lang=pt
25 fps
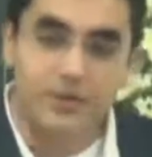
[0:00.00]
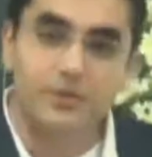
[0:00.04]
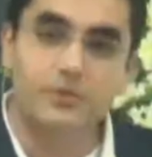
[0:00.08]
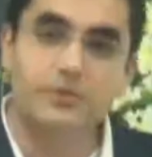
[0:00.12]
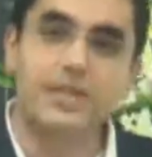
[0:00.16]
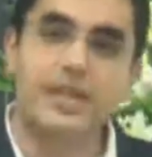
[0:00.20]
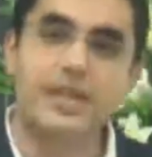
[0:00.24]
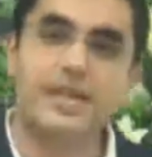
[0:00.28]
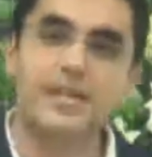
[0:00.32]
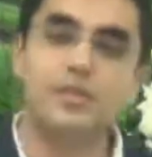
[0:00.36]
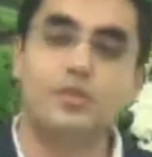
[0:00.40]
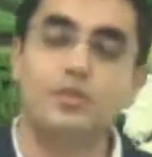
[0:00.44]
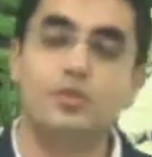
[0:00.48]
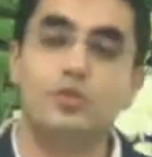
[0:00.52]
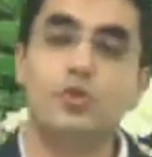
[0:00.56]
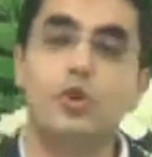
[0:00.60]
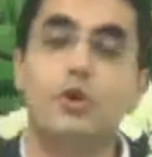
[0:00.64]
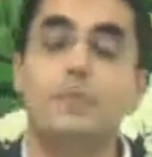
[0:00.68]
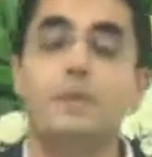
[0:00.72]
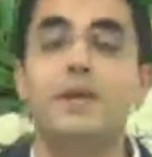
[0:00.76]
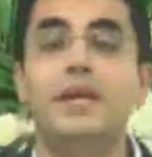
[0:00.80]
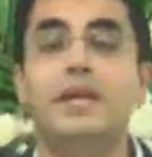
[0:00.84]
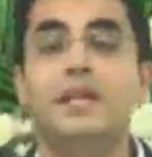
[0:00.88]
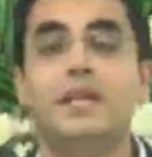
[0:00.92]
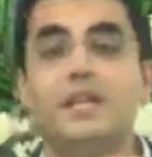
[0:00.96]
da
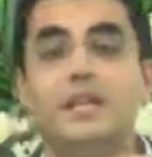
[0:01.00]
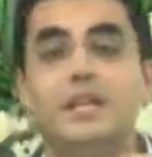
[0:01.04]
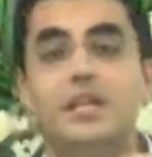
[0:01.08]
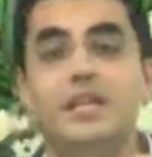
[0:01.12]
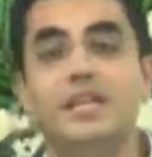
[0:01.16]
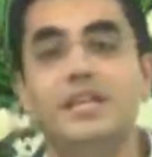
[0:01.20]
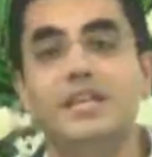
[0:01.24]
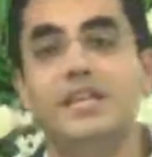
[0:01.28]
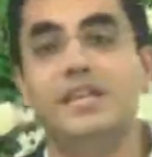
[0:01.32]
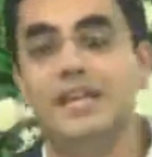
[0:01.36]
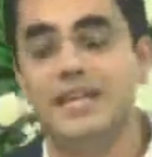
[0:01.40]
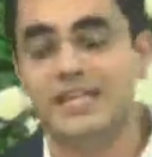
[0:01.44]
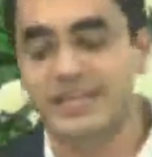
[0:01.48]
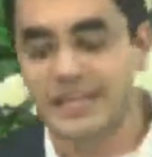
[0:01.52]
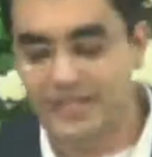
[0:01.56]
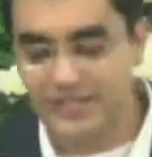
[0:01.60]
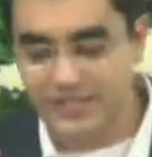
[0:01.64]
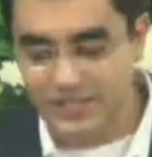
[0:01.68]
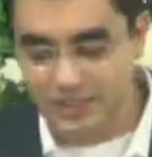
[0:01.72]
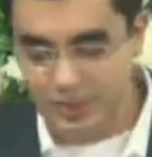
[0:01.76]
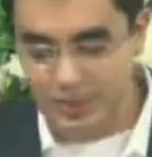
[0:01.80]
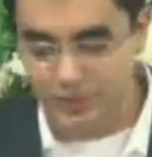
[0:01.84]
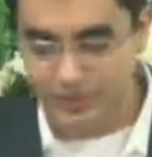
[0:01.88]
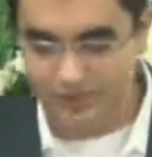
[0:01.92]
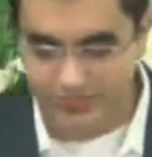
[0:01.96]
soberania das
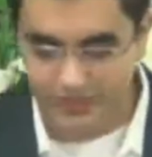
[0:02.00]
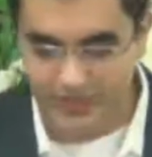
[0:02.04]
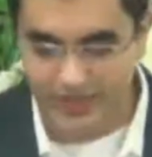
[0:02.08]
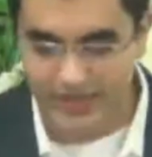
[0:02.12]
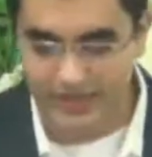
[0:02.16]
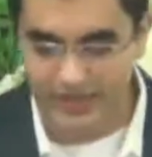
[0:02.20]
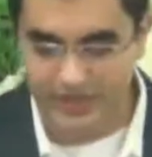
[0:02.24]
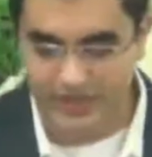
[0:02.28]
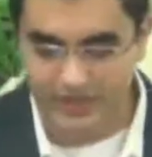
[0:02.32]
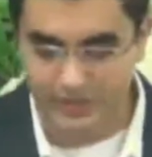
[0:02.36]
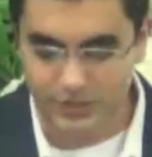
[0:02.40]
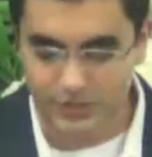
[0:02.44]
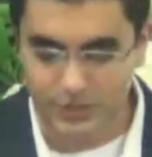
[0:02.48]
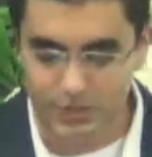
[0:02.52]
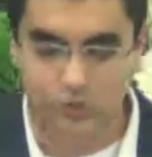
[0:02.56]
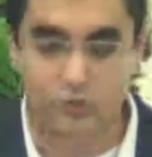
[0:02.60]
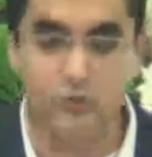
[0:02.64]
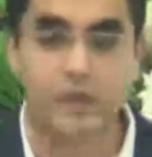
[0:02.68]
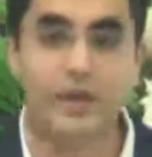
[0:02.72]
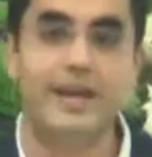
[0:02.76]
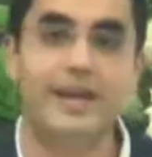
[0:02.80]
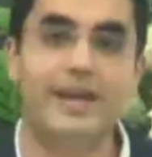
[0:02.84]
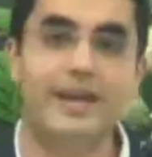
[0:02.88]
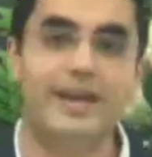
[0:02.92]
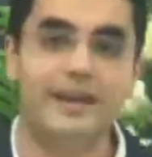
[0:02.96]
esferas, isso
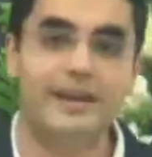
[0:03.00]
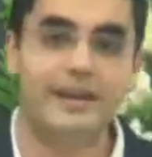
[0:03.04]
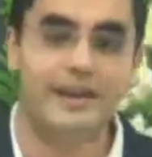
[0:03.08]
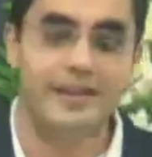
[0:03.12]
é,